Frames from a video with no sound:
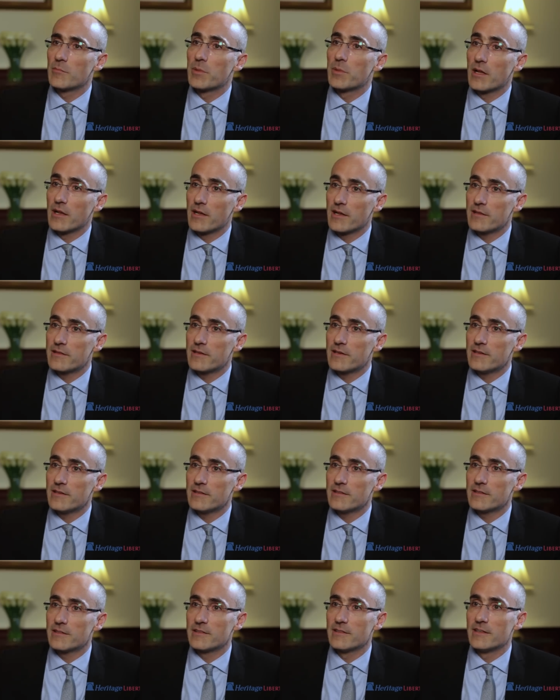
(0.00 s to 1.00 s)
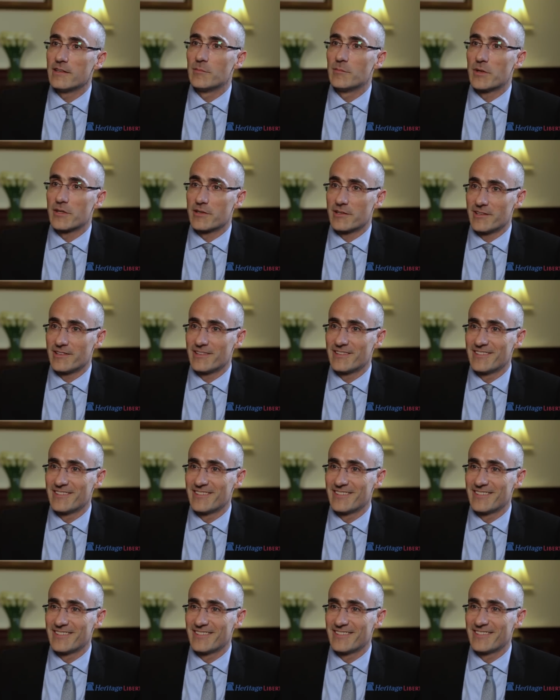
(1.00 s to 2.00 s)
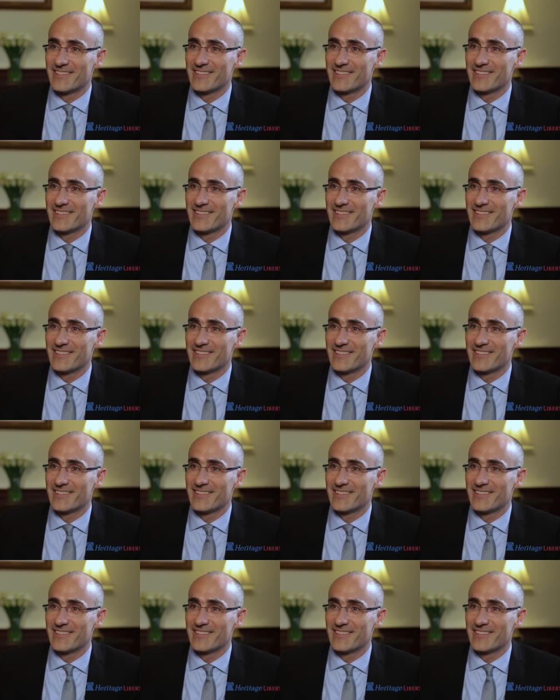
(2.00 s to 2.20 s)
Planeta en Madrid. Ah, estupendo.